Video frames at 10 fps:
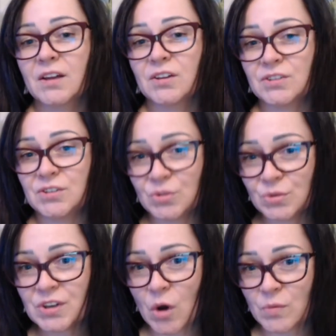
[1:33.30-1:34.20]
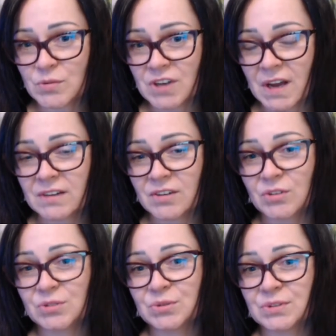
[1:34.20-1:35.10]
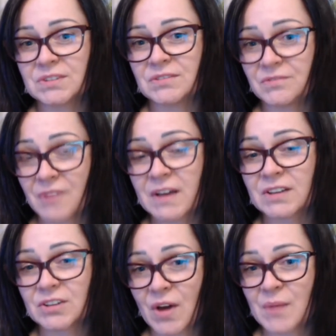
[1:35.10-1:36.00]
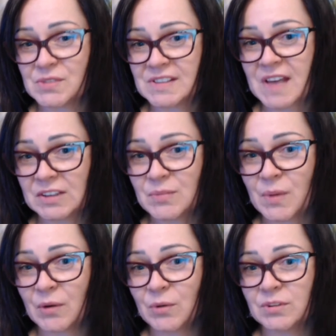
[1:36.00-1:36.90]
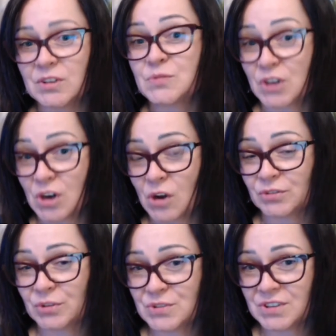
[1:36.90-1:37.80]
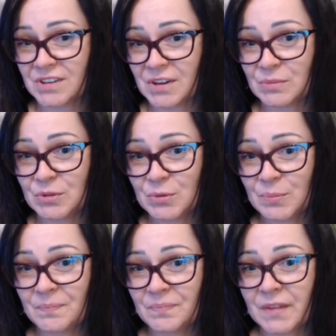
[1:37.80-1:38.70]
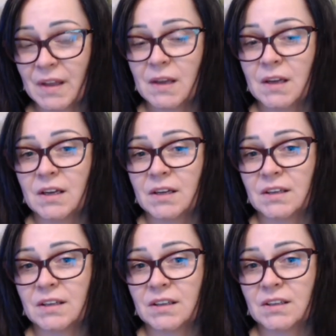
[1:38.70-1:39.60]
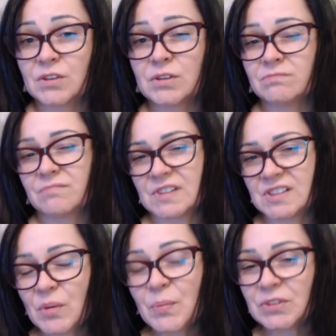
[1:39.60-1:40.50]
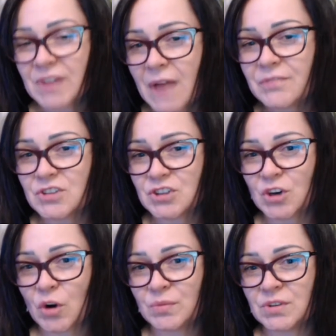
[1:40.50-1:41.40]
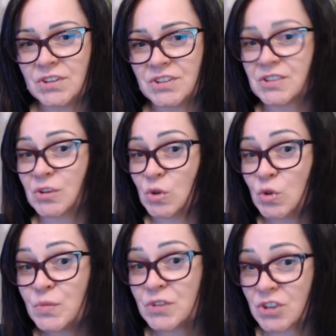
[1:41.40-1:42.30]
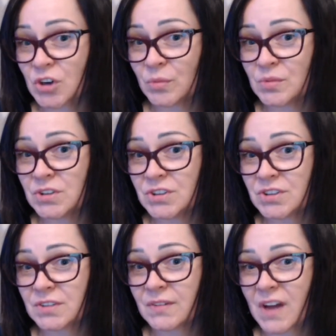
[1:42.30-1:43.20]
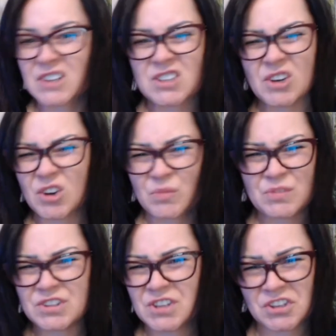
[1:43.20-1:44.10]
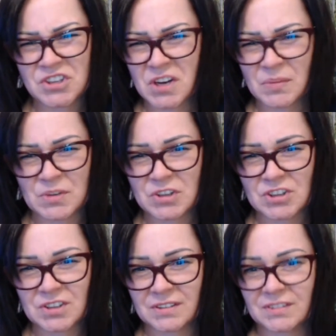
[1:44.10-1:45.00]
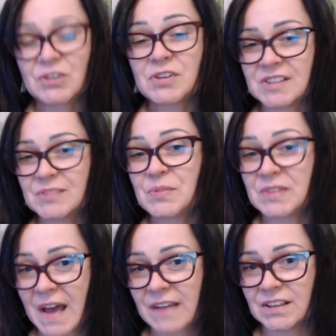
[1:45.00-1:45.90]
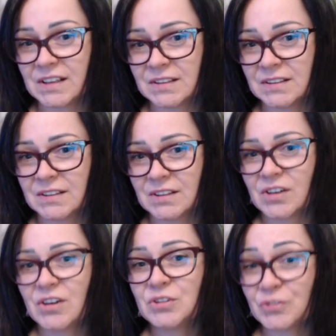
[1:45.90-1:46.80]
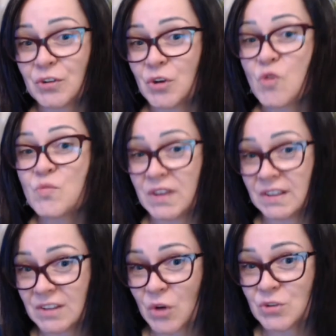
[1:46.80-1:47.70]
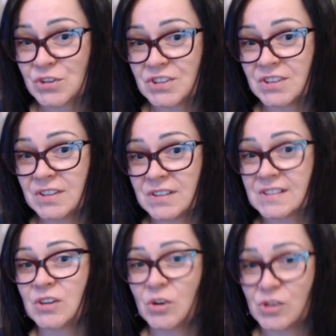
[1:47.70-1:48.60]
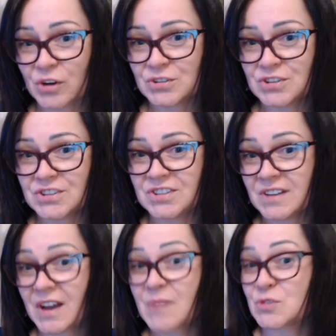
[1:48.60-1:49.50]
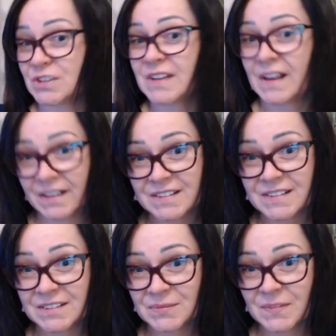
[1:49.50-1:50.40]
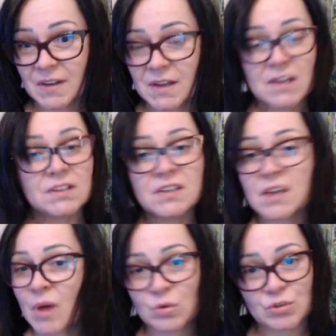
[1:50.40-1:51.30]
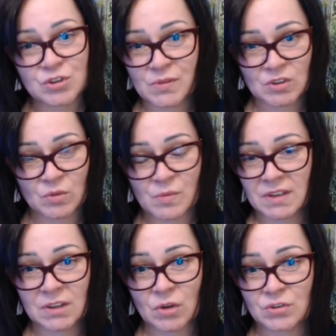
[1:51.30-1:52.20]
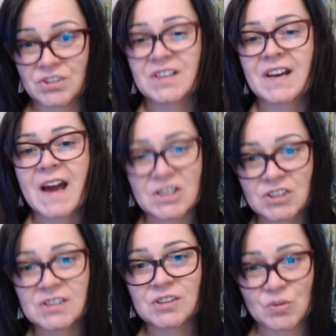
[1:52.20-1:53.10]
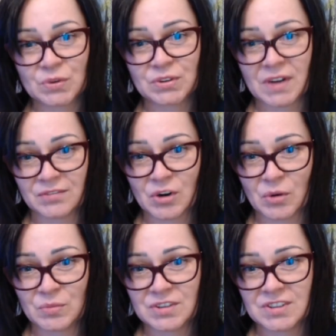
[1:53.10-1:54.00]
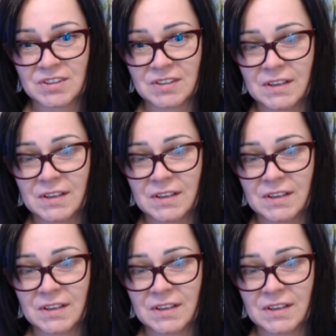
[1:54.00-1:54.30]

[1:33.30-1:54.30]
Drugi obszar, o który warto, abyś zadbał i przyglądał się jemu, to co potrafisz robić, co lubisz robić, a czego robić nie cierpisz. To jest pytanie o Twoje umiejętności, zdolności, a może talenty. Nie ma ludzi bez umiejętności, każdy coś potrafi robić.